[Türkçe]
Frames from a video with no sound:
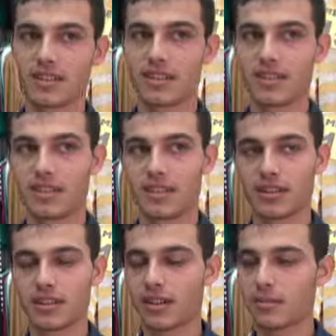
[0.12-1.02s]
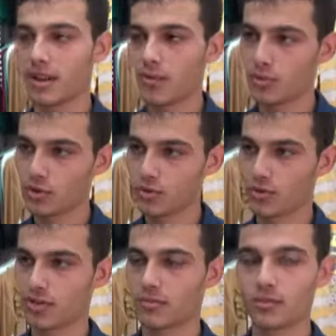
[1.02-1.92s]
Ee, abi en büyük
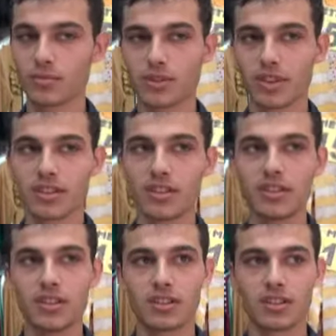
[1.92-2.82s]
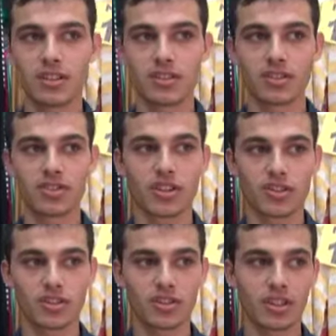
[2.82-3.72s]
sorunumuz buradaki e,
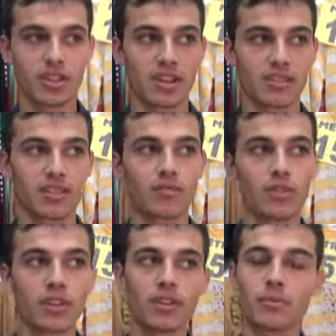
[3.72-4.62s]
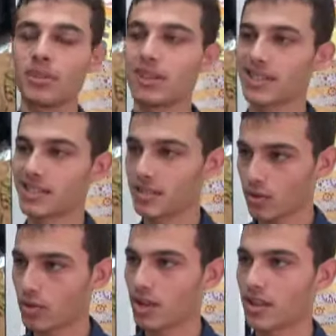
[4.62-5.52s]
çarşı esnaf olarak abi
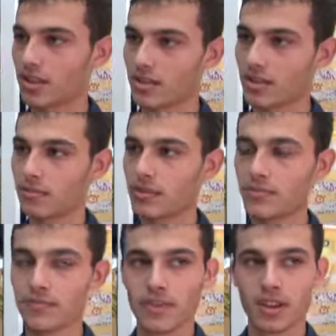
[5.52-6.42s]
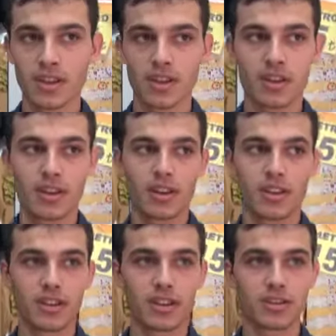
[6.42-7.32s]
hırsızlık olaylarıdır abi.
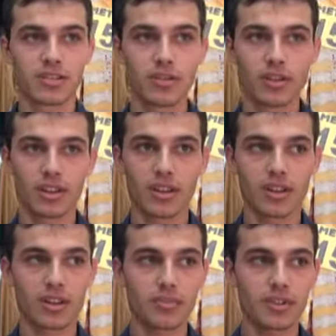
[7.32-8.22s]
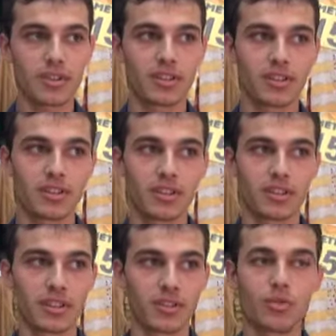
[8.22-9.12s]
Hani hırsızlık olayları abi e,
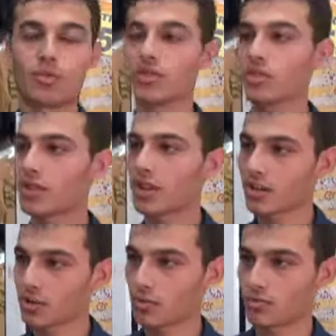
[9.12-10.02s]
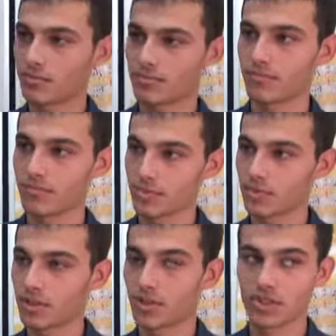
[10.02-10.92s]
yani gün geçtikçe artıyor bizim
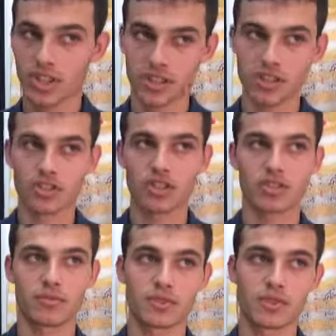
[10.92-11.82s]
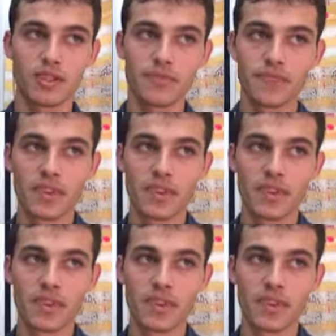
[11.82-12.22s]
e, caddede çarşımızda.